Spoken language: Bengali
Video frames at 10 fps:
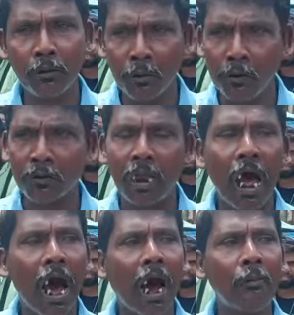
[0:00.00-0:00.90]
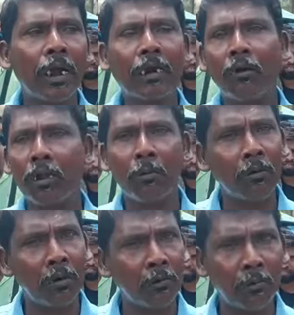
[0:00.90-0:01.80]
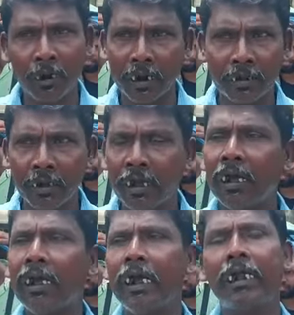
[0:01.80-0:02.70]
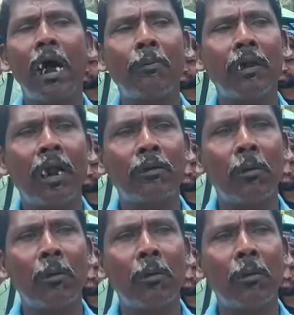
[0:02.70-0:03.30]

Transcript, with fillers: নিত অনুরোধ আমি একটা কথা ভুল বলে গেছি এটা আপনারা